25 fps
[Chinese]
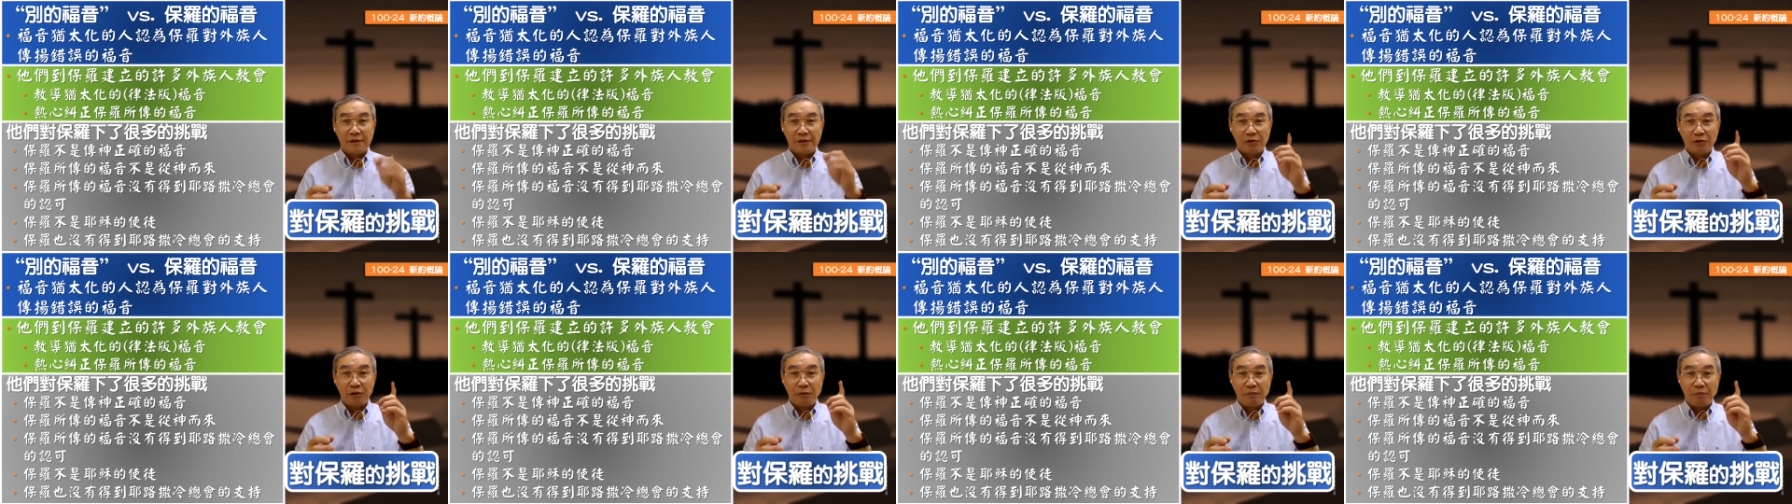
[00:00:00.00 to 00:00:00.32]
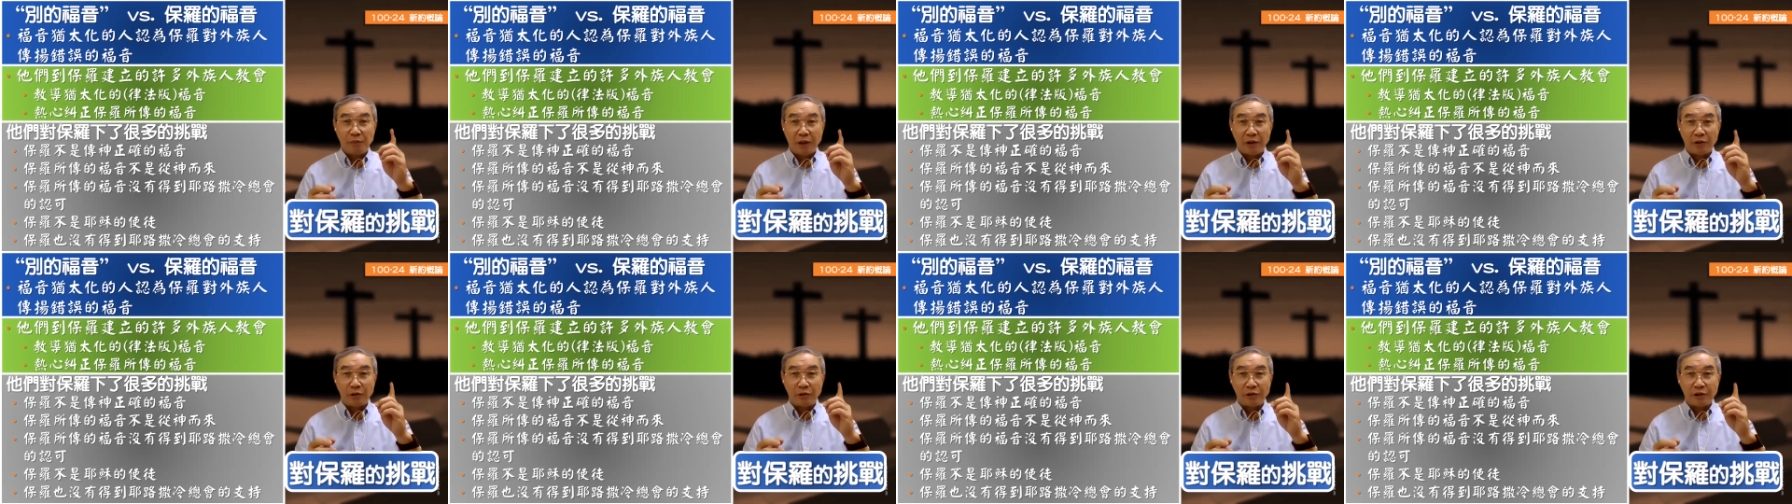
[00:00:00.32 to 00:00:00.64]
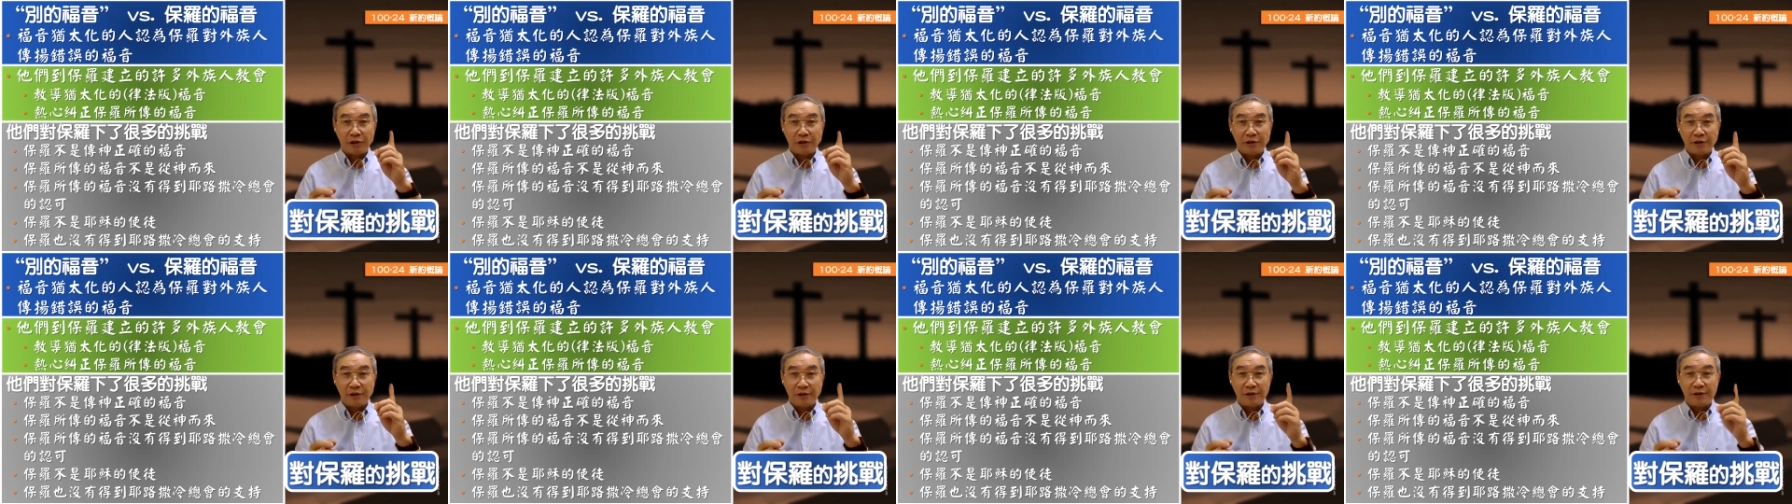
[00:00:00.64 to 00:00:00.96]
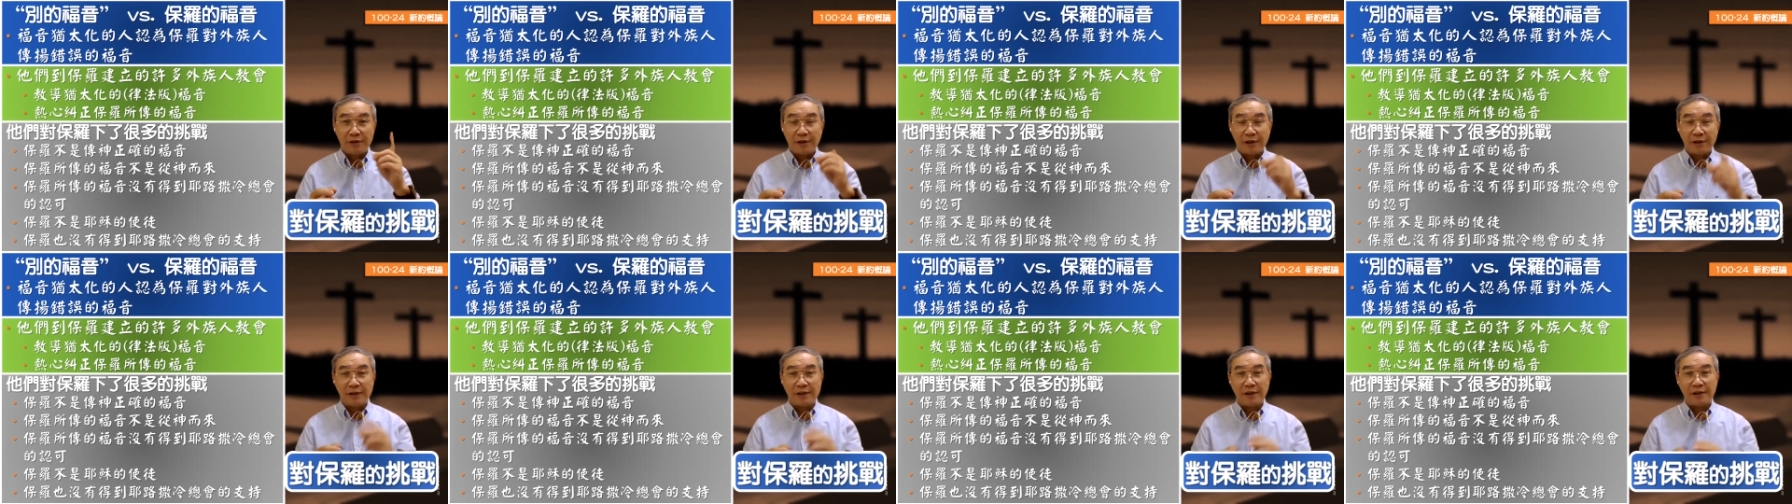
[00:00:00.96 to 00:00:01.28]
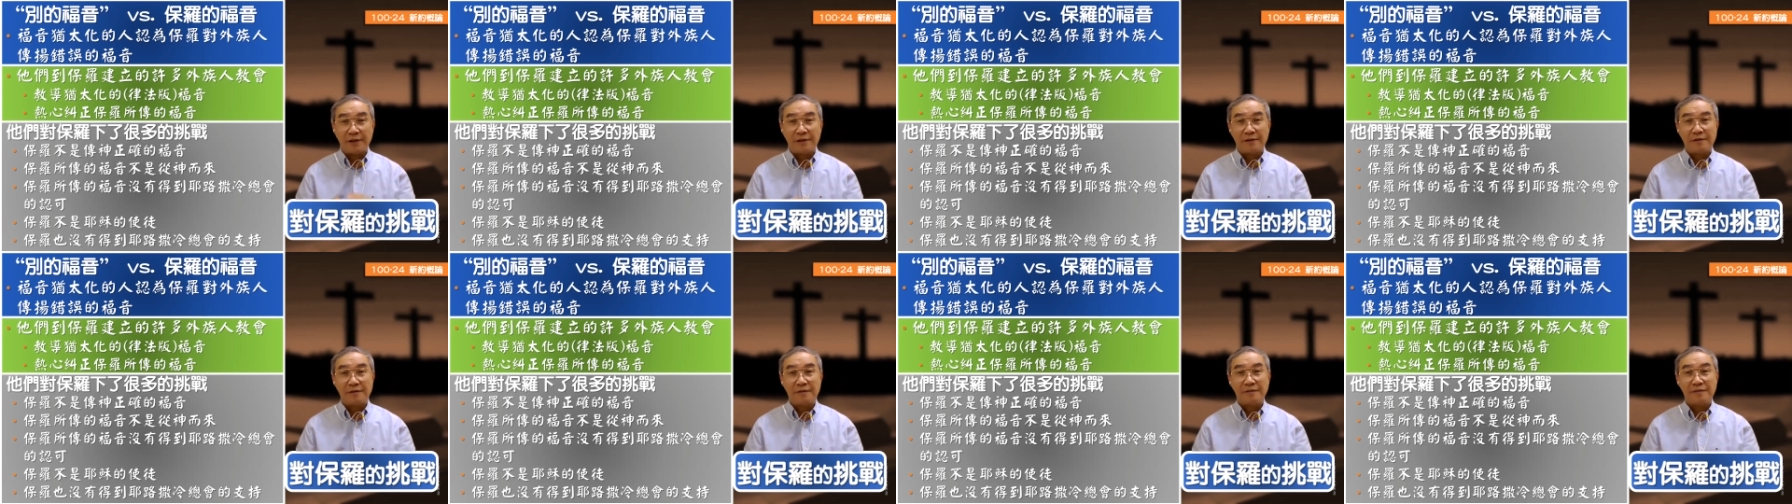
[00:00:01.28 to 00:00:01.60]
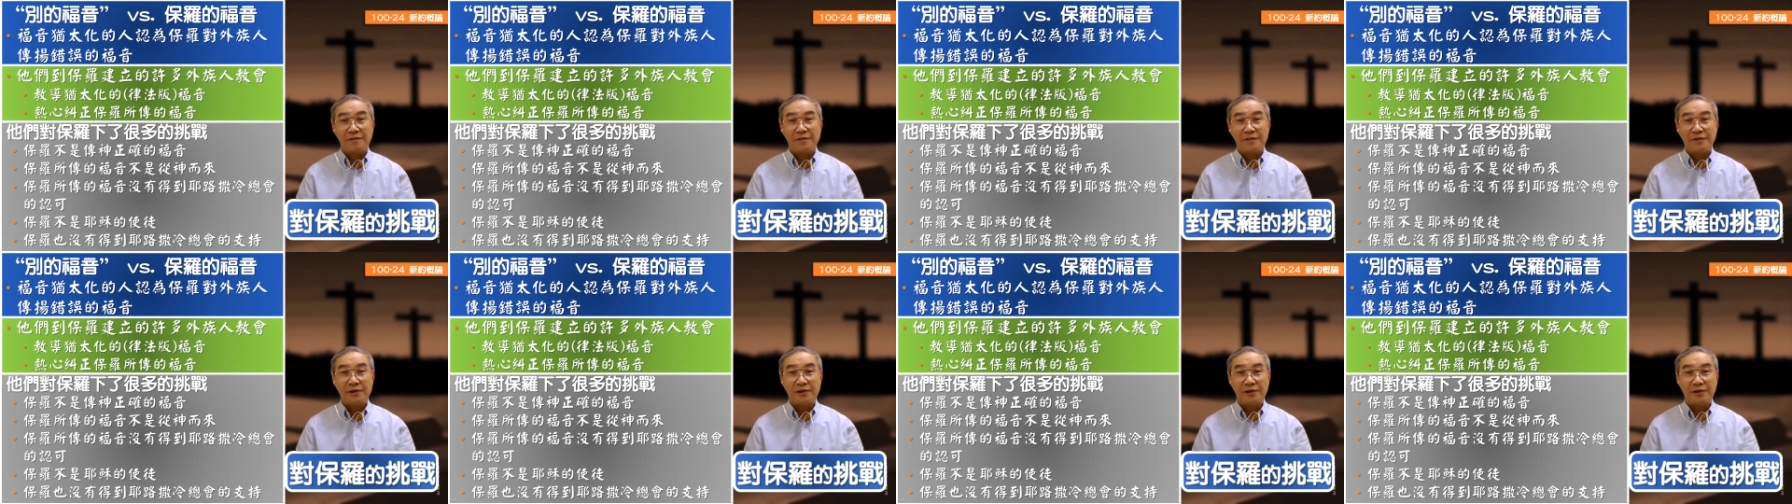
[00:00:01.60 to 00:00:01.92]
对保罗的资格
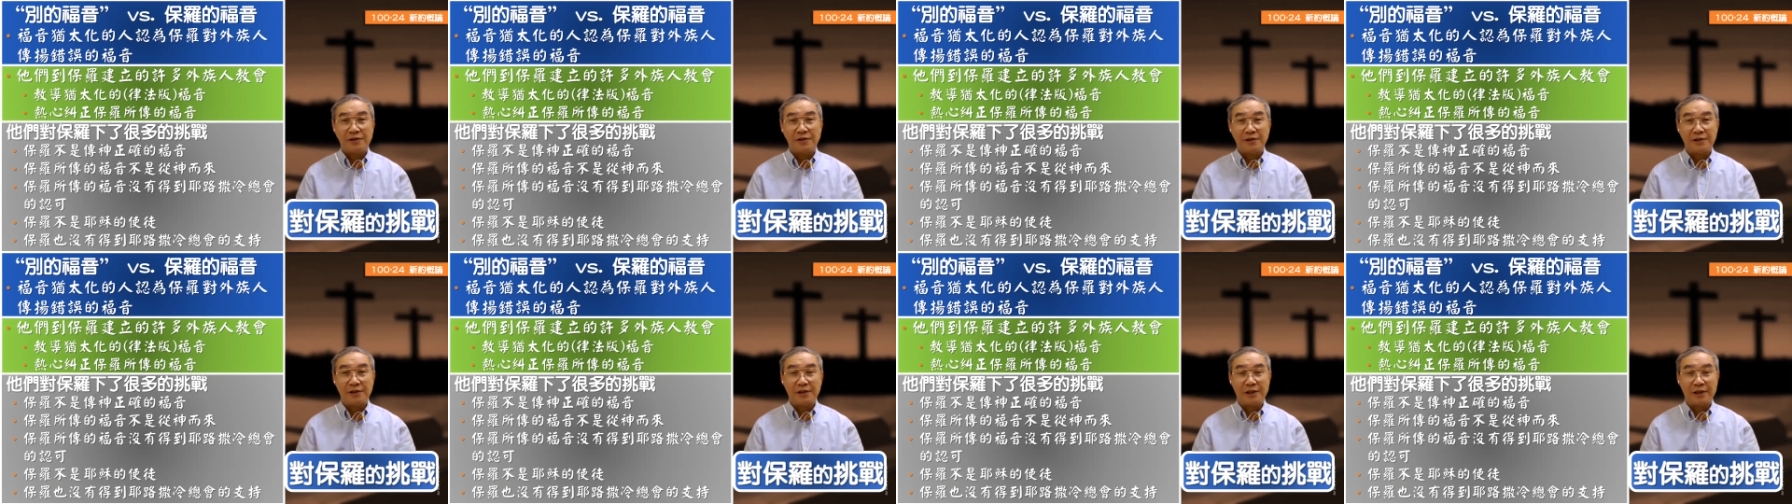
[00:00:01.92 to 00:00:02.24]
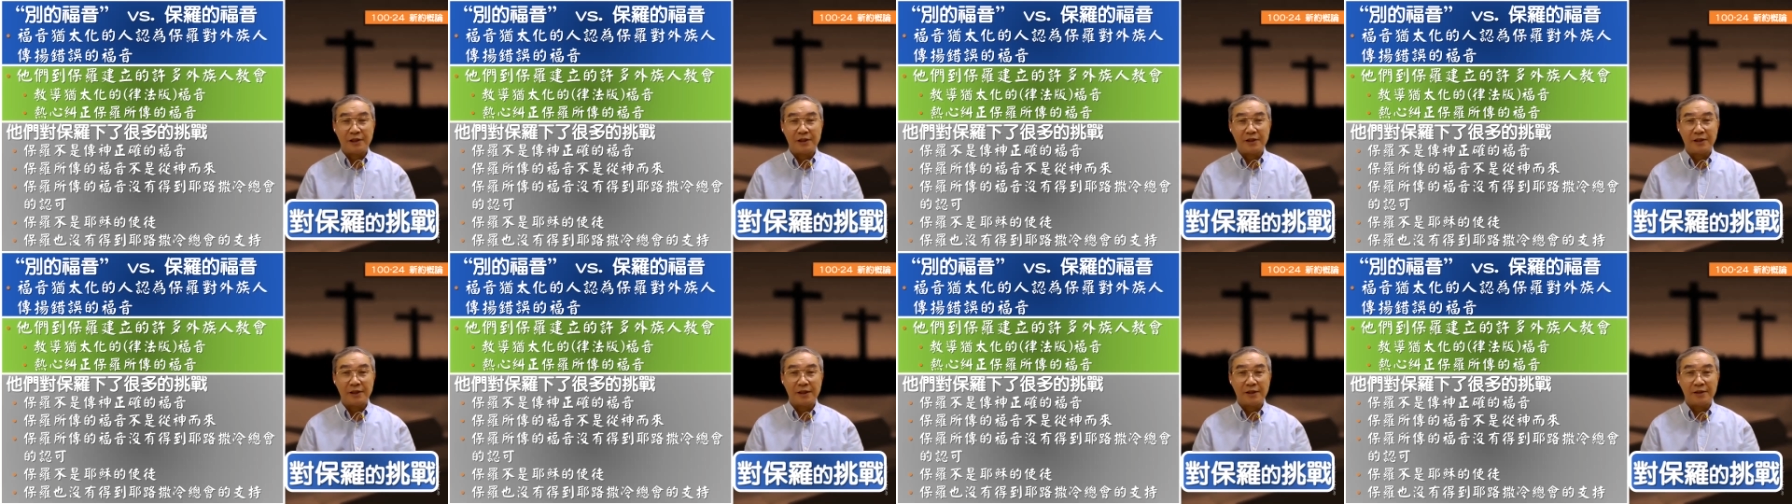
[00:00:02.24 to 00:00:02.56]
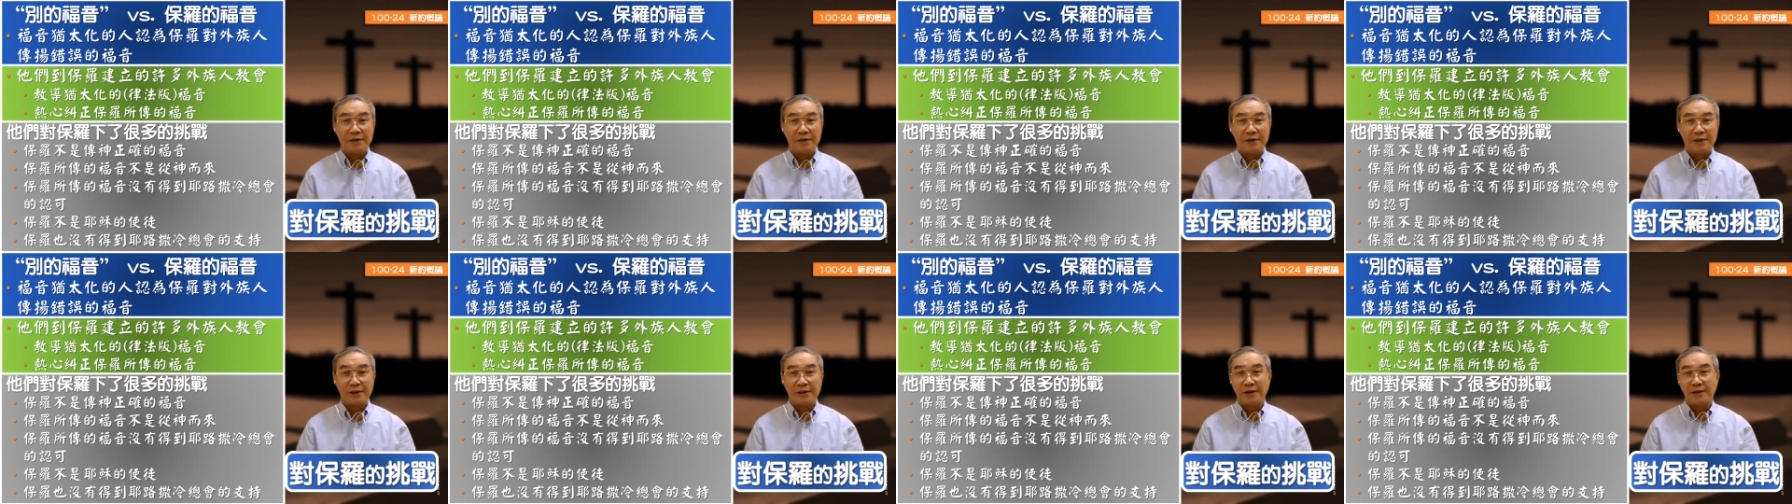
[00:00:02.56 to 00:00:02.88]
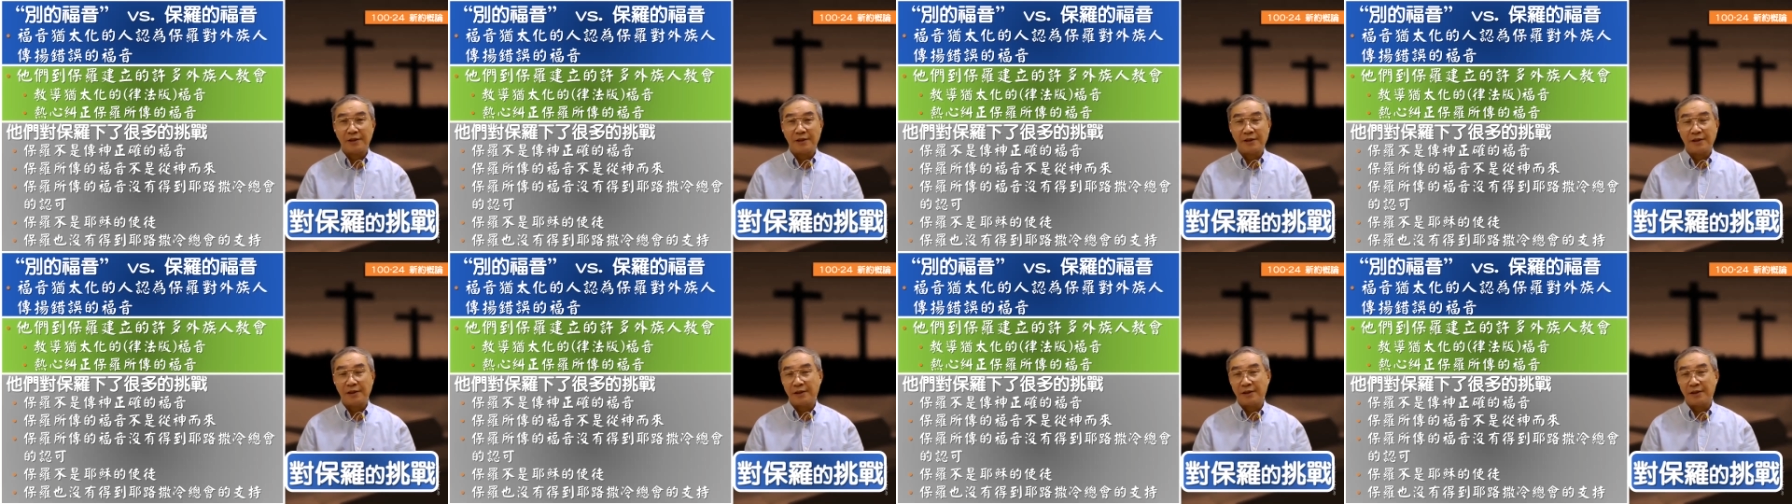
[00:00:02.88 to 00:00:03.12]
起了很大的那个